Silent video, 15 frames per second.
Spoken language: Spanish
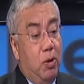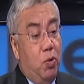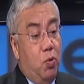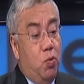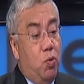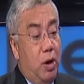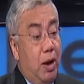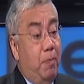
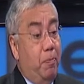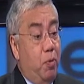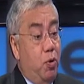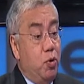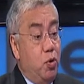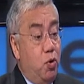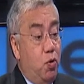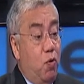un
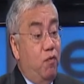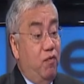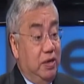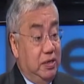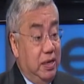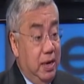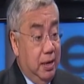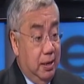apoyo
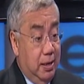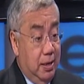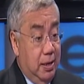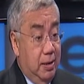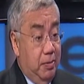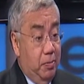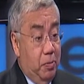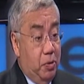oficial,
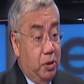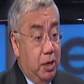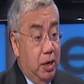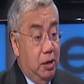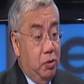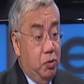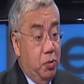porque él